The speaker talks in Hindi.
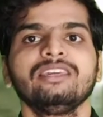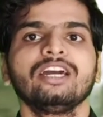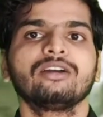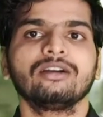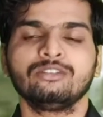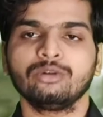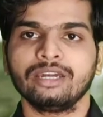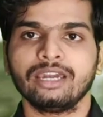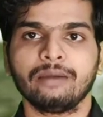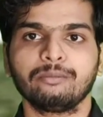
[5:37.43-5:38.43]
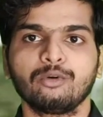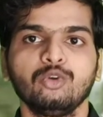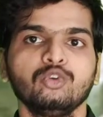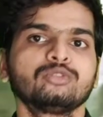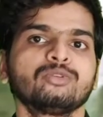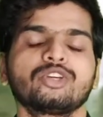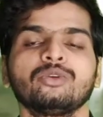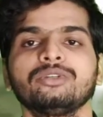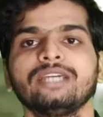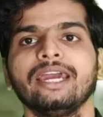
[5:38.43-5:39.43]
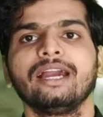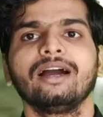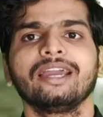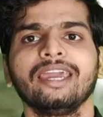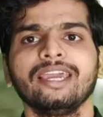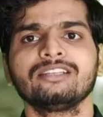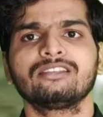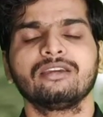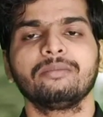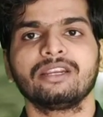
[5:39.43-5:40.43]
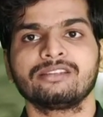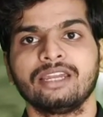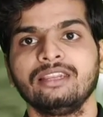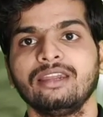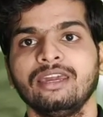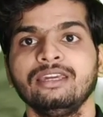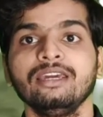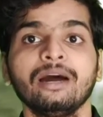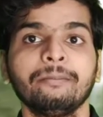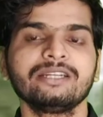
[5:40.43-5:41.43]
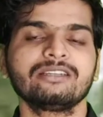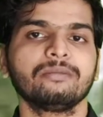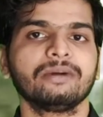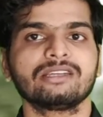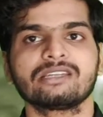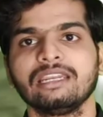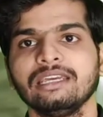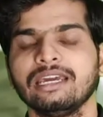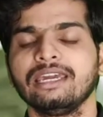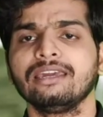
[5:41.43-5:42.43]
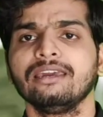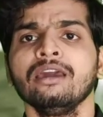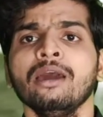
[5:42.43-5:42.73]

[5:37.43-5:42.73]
या जो है आपको लूज़ मोशन हो जाएगा गेंट्स की परेशानी रहेगी अपच की परेशानी रहेगी